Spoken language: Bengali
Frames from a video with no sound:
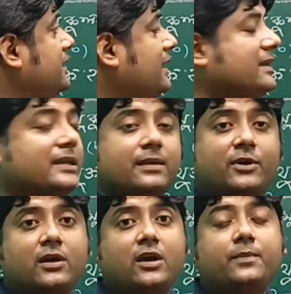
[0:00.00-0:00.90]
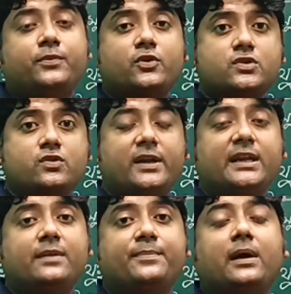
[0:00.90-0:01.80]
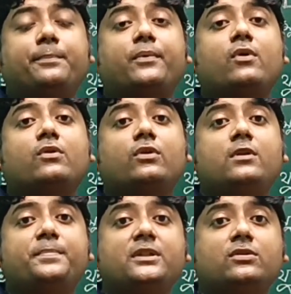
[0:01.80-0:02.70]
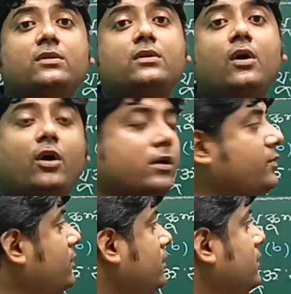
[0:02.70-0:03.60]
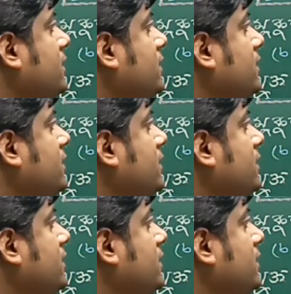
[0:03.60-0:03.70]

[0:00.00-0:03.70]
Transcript: তাদেরকে বলা হয় প্রস্টুলেটেড বা প্রকল্পিত হরমোন